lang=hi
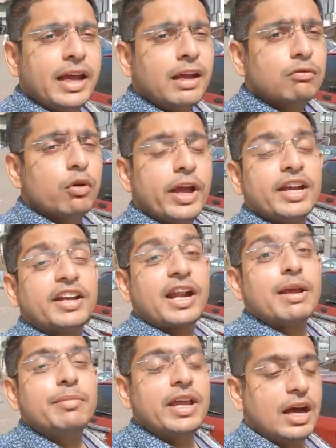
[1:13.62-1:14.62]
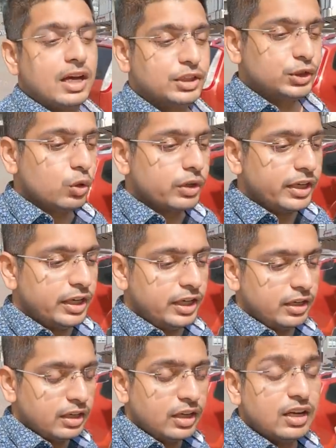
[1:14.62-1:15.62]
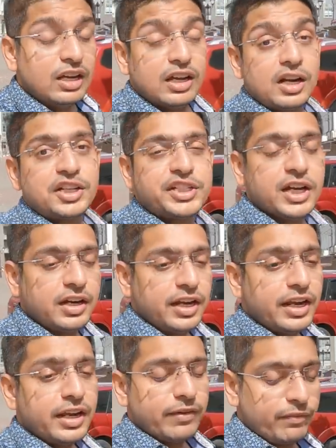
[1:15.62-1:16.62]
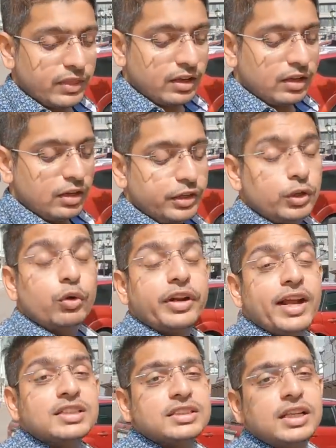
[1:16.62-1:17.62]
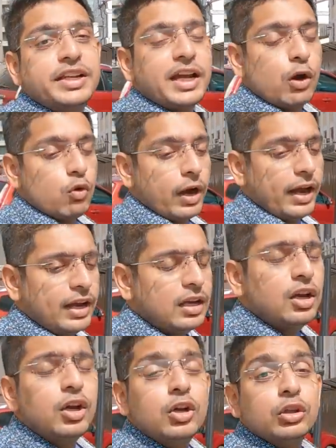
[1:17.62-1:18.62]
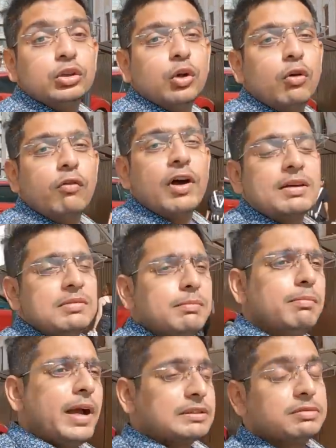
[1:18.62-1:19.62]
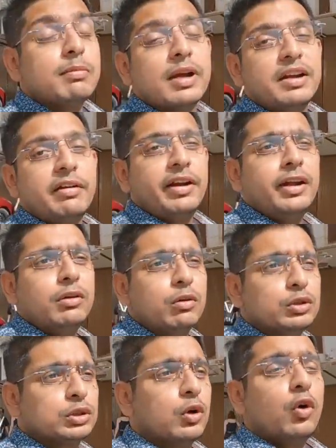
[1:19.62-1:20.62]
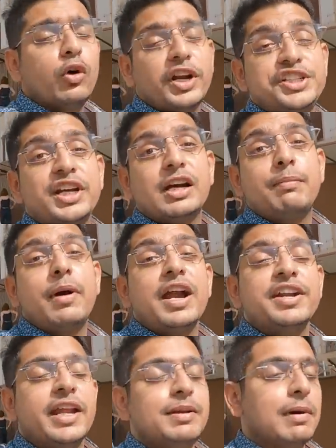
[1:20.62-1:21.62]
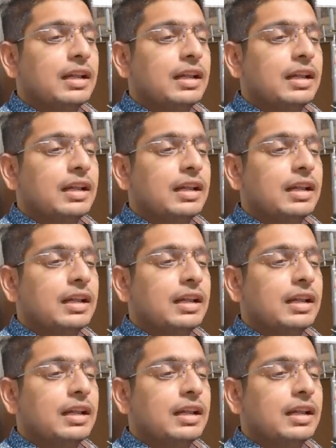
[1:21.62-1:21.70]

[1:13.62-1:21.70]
है वो है क्राइमिया जो कि रशिया ने यूक्रेन से लिया हुआ है तो वर्ल्ड में मैक्सिमम कंट्री उसको रशिया का पार्ट नहीं